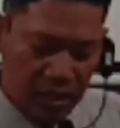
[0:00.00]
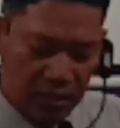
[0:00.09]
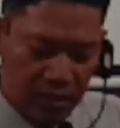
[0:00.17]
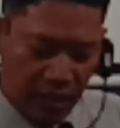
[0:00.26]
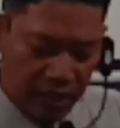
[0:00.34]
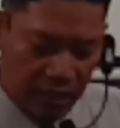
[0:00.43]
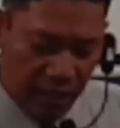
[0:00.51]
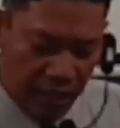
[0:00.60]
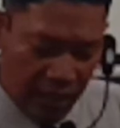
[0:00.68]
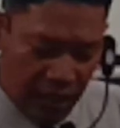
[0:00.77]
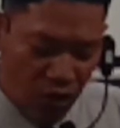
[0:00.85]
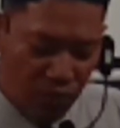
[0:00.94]
sehingga
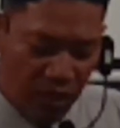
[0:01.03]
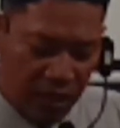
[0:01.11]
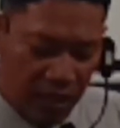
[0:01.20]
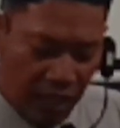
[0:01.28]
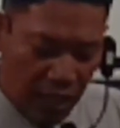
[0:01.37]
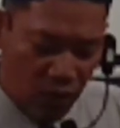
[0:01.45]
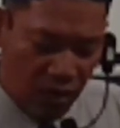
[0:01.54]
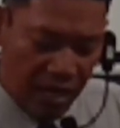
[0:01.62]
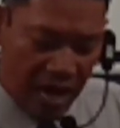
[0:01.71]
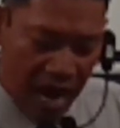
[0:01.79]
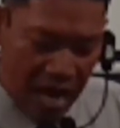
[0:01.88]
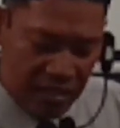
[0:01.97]
engkau
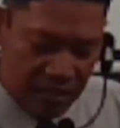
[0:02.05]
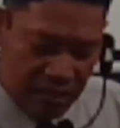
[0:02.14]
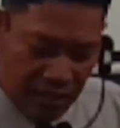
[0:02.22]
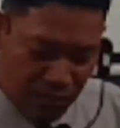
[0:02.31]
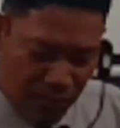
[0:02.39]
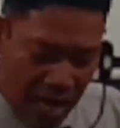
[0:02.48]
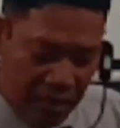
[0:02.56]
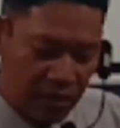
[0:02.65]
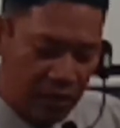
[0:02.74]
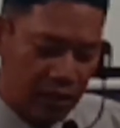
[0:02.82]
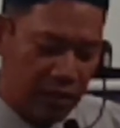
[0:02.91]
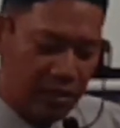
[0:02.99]
menghiraukan anjing
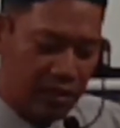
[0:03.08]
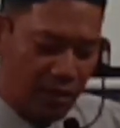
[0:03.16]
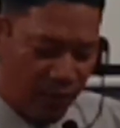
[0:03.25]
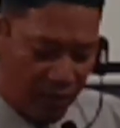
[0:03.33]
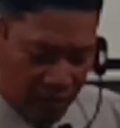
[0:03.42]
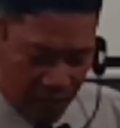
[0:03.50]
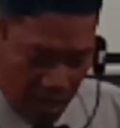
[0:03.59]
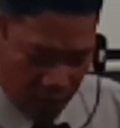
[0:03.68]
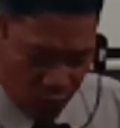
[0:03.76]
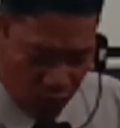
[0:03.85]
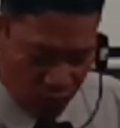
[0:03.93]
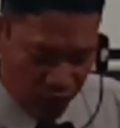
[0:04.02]
mati seperti
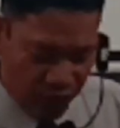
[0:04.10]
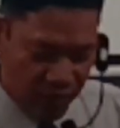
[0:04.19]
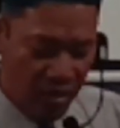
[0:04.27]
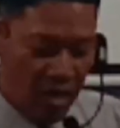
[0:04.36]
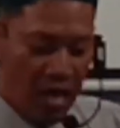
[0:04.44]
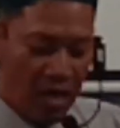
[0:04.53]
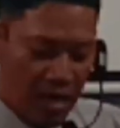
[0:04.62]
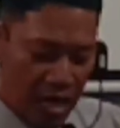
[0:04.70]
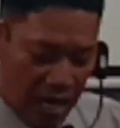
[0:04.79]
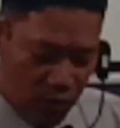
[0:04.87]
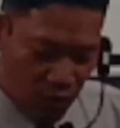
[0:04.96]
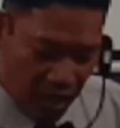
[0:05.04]
aku?
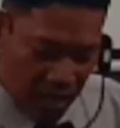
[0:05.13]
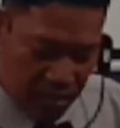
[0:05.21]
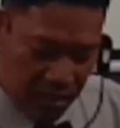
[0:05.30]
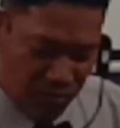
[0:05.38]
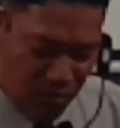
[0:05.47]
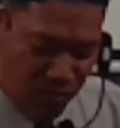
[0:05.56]
Lalu Raja